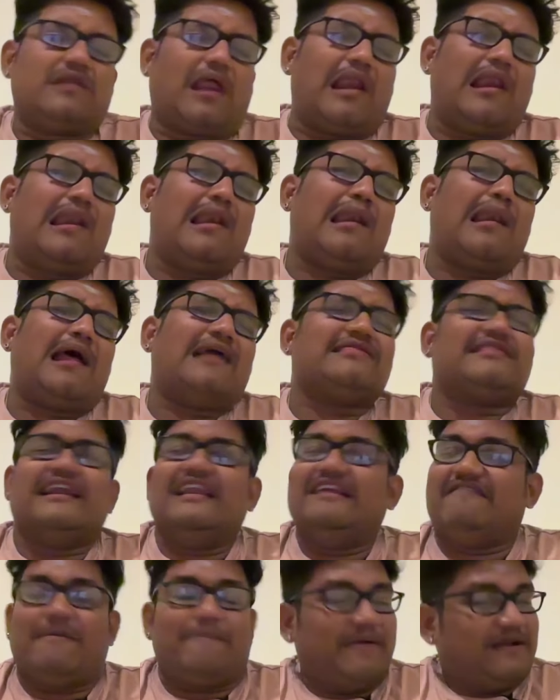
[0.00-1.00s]
நல்லா
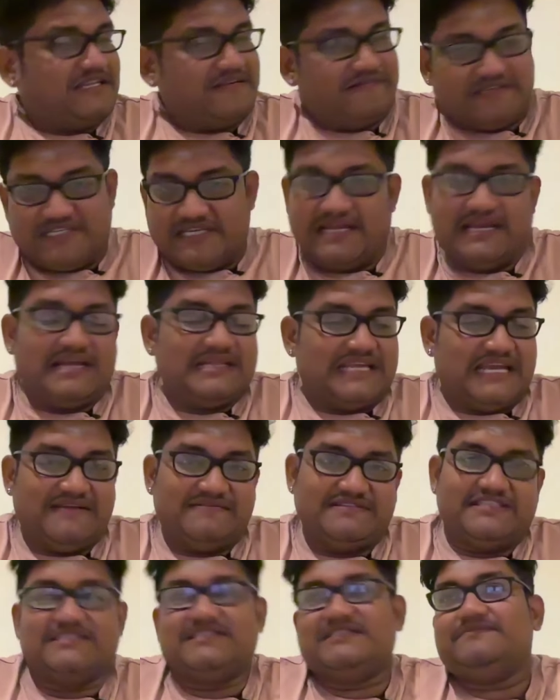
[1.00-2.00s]
தெளிவா படிச்சு வச்சுக்கோங்க
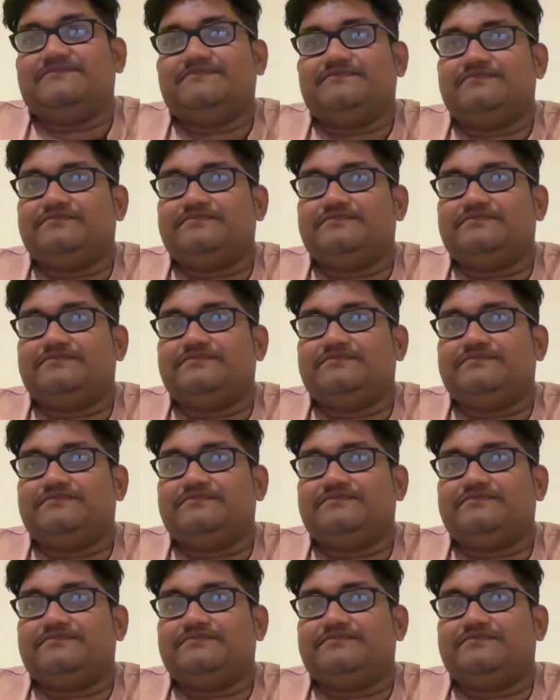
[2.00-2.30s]
தயவு செஞ்சு